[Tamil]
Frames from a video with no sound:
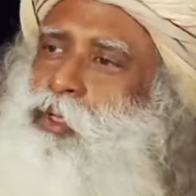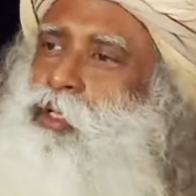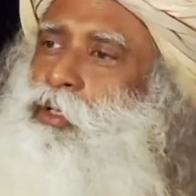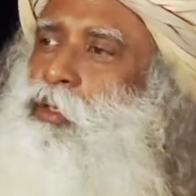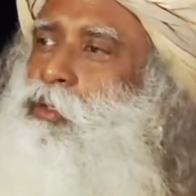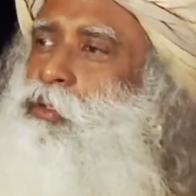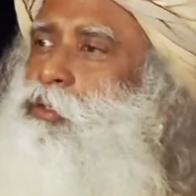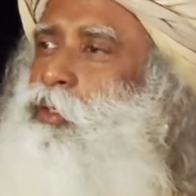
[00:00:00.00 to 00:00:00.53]
நாம்
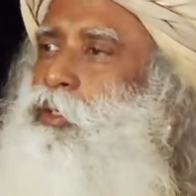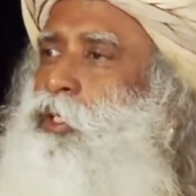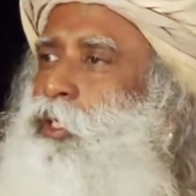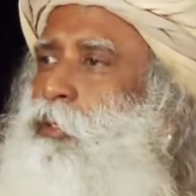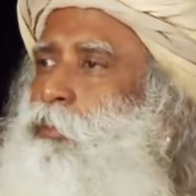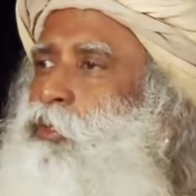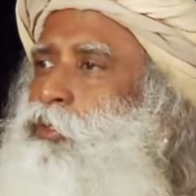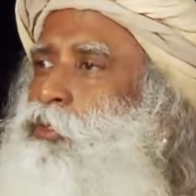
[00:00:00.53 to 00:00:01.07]
அந்த மாதிரியான
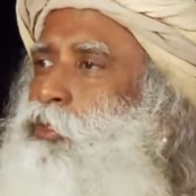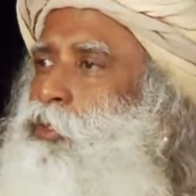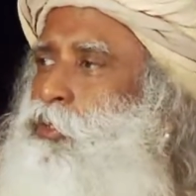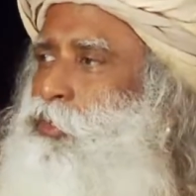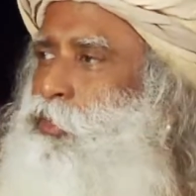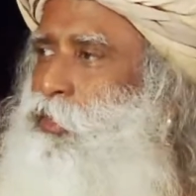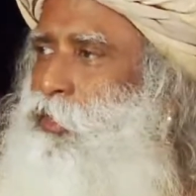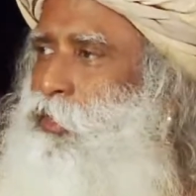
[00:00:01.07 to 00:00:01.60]
கனவுகளை
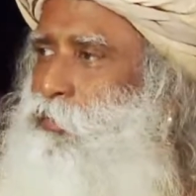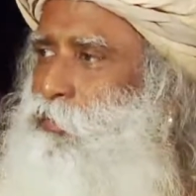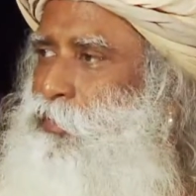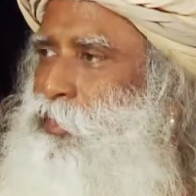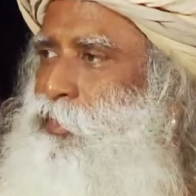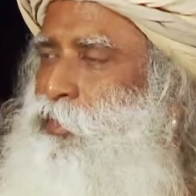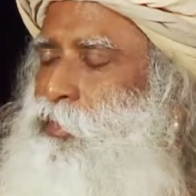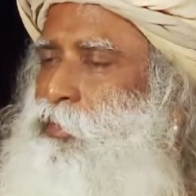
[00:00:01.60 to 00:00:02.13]
பற்றி பேசலை
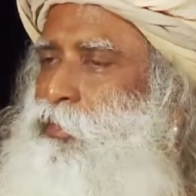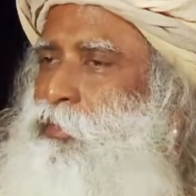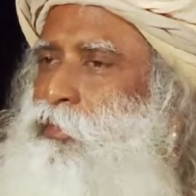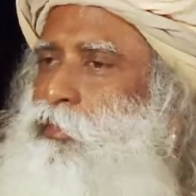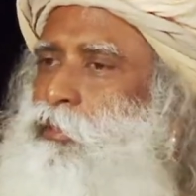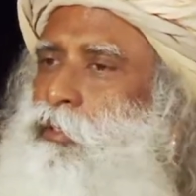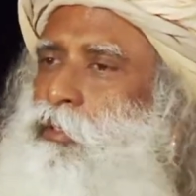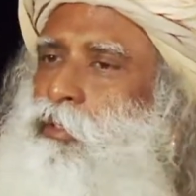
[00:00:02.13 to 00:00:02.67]

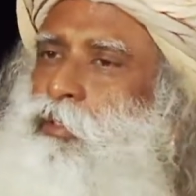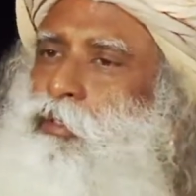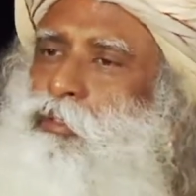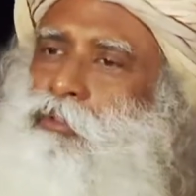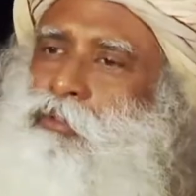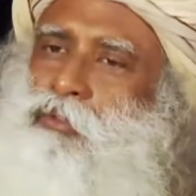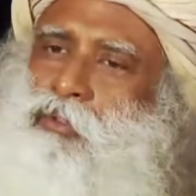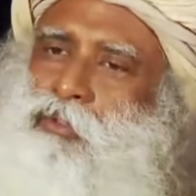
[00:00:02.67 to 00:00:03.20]

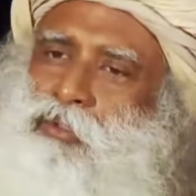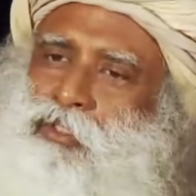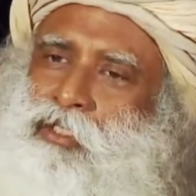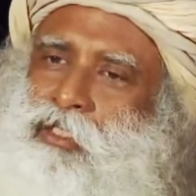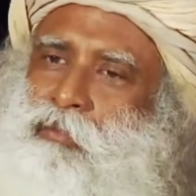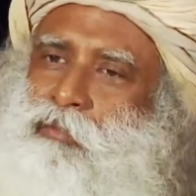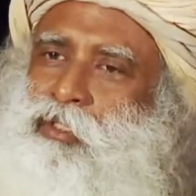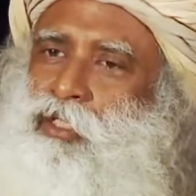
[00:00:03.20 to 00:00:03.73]
அந்த
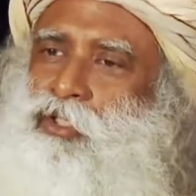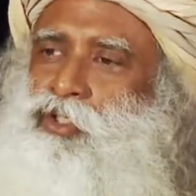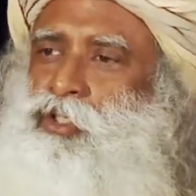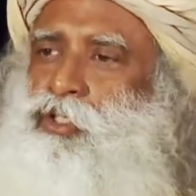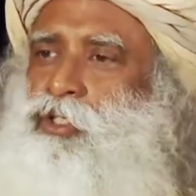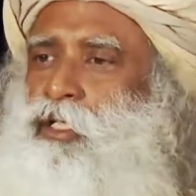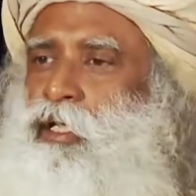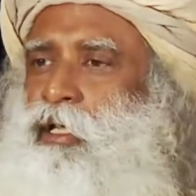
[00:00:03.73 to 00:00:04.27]
கனவுகள்
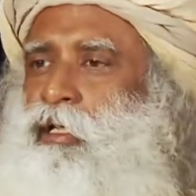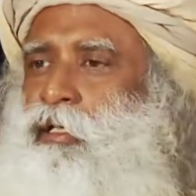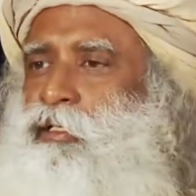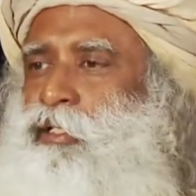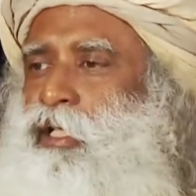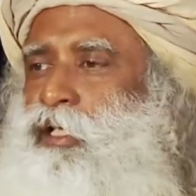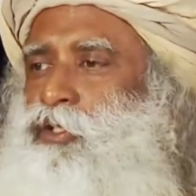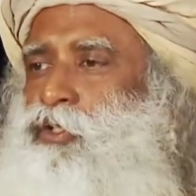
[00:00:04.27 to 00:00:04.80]
உங்களுக்குள்ளே
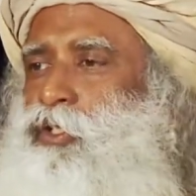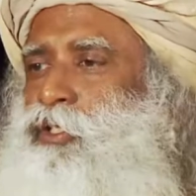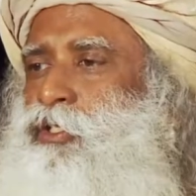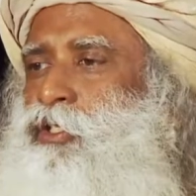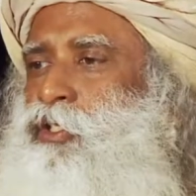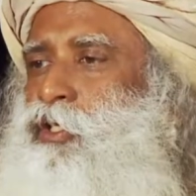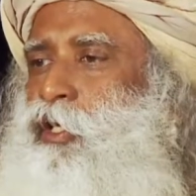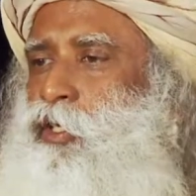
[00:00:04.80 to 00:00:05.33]
இருக்கிற பல
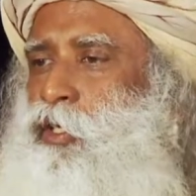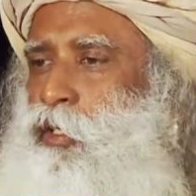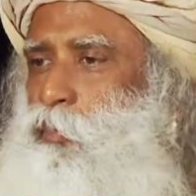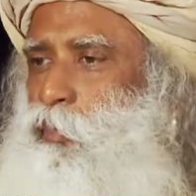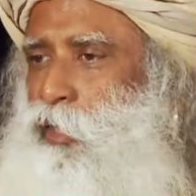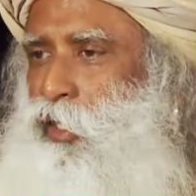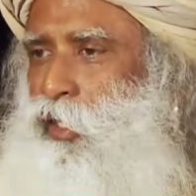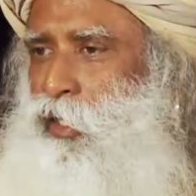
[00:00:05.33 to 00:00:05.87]
நிறைவேறாத
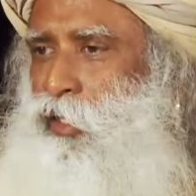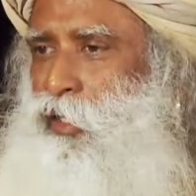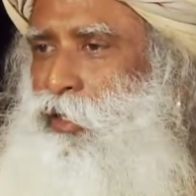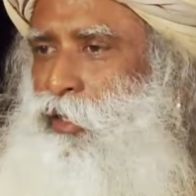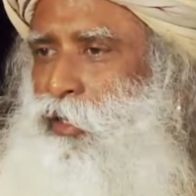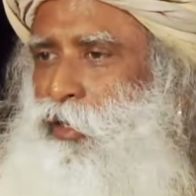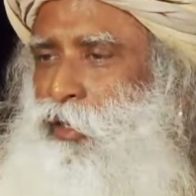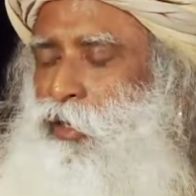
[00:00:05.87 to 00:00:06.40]
விஷயங்களோட
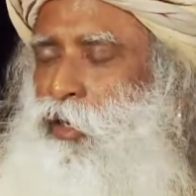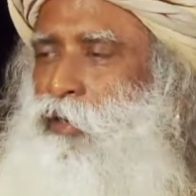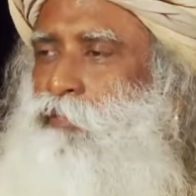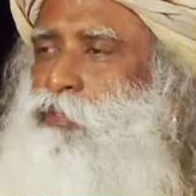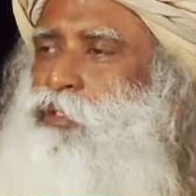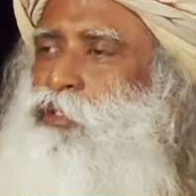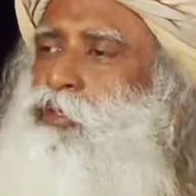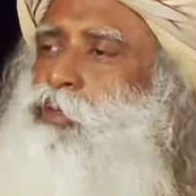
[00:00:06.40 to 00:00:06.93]

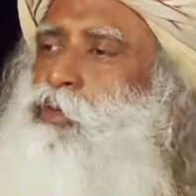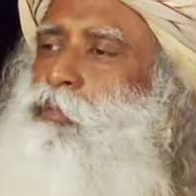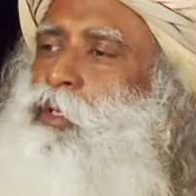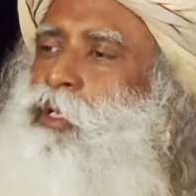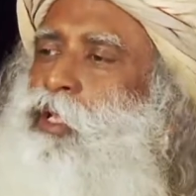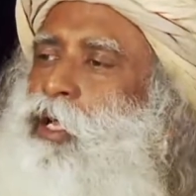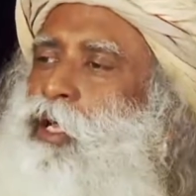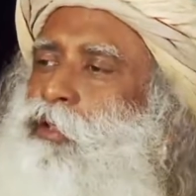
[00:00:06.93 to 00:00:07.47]

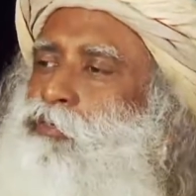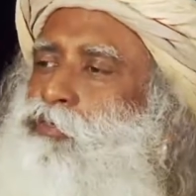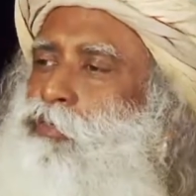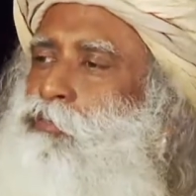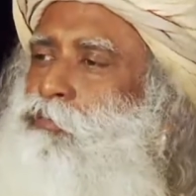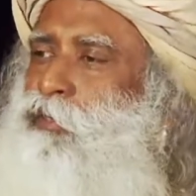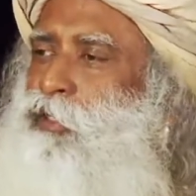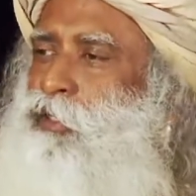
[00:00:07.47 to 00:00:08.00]
மிகைப்படுத்தப்பட்ட
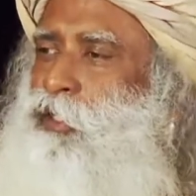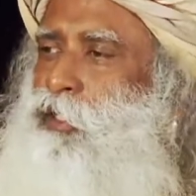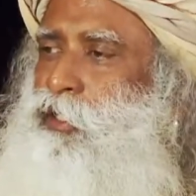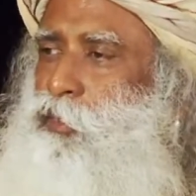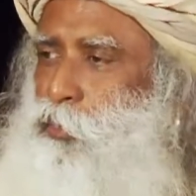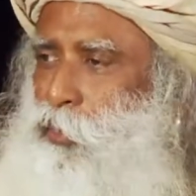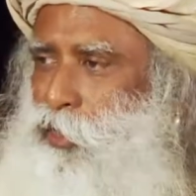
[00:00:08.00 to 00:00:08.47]
பிரதிபலிப்பு